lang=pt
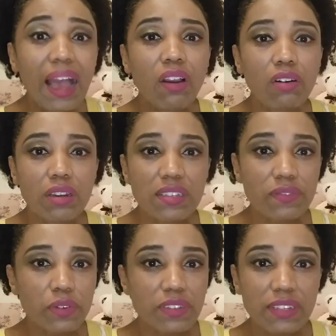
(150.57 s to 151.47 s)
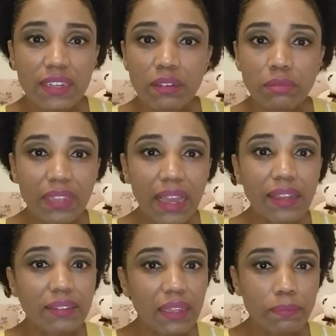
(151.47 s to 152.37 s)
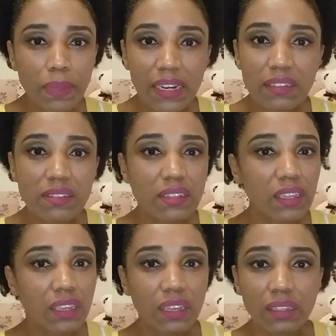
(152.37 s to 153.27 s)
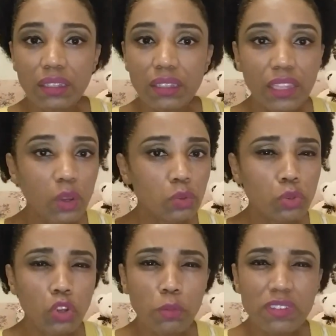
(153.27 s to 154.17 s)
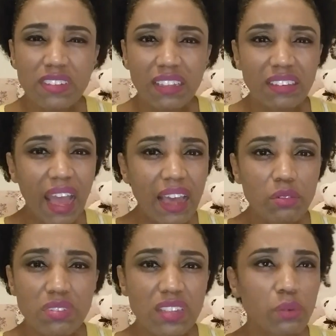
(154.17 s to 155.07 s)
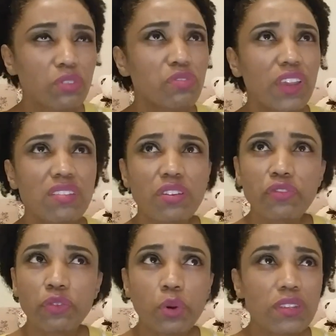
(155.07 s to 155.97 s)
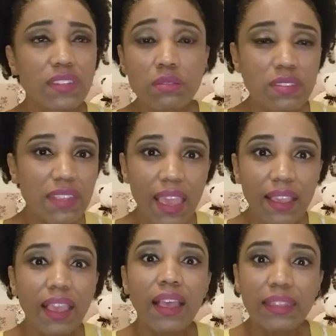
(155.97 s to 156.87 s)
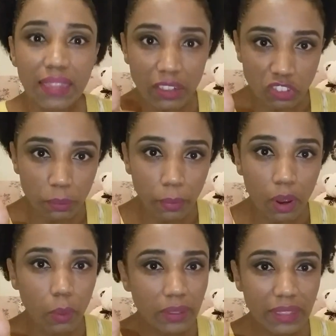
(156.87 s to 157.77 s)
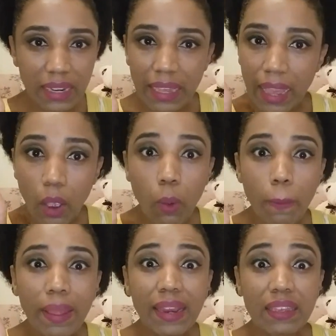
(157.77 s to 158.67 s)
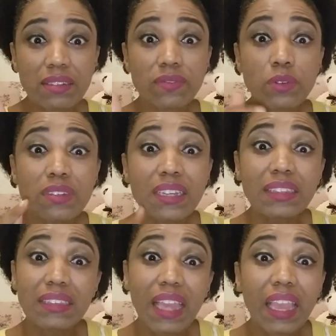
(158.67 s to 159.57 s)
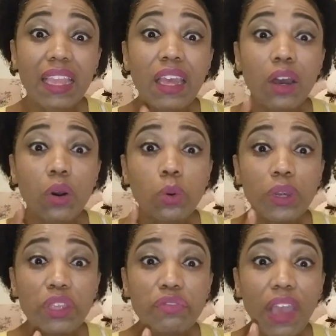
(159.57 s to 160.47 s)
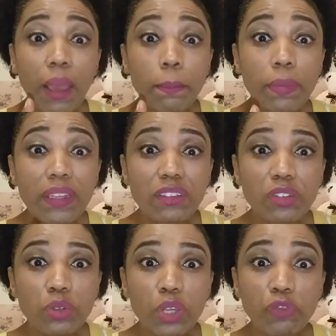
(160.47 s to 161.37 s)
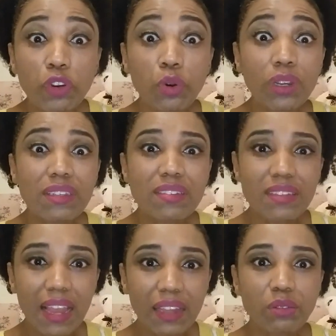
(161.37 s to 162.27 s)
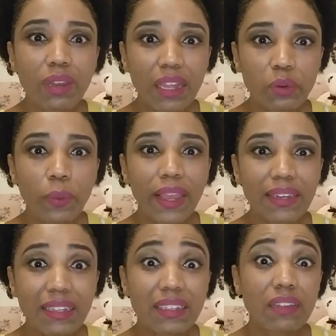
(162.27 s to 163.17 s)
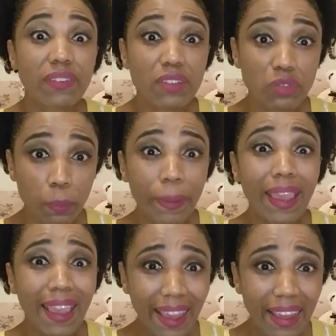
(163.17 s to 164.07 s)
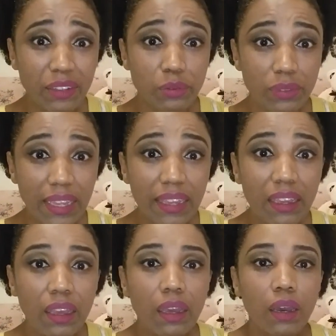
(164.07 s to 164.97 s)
Agora, se você não tá, tá belezinha, tem outro nome que você dá, não sei, universo é força, não sei. Tá de boa, tá legal? Beleza, você tem o livre-arbítrio que foi conquistado lá no Éden através do pecado, né?